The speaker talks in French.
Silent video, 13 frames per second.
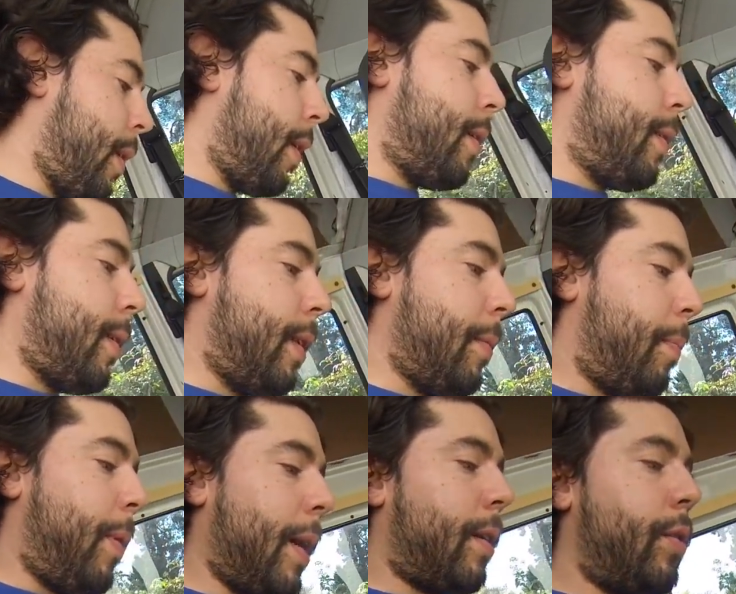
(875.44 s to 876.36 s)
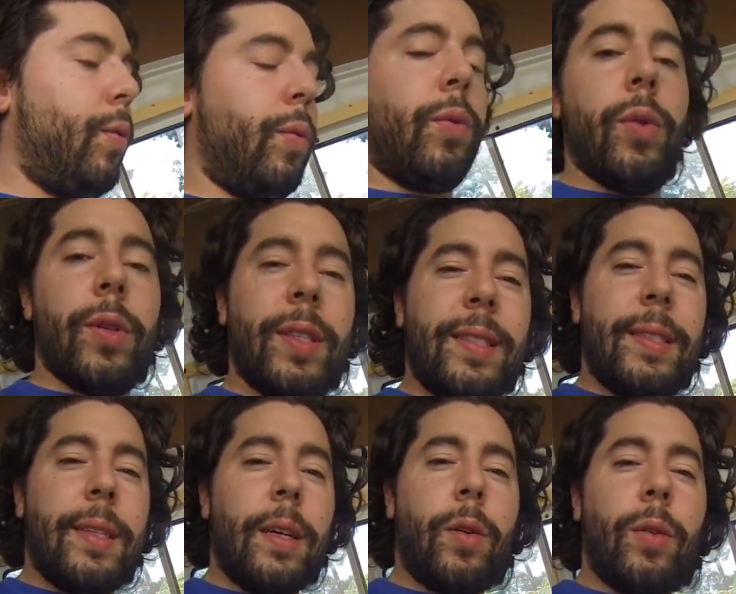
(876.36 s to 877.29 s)
c'est des plaques donc de
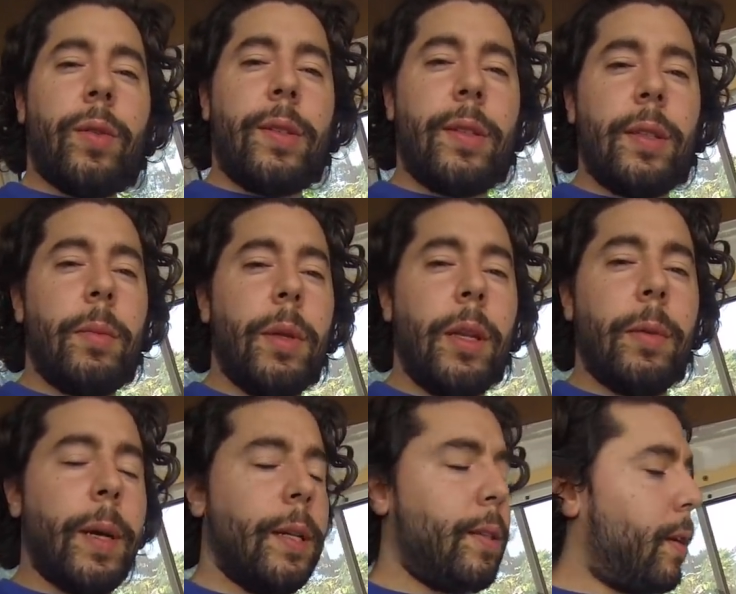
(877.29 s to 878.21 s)
56 mm.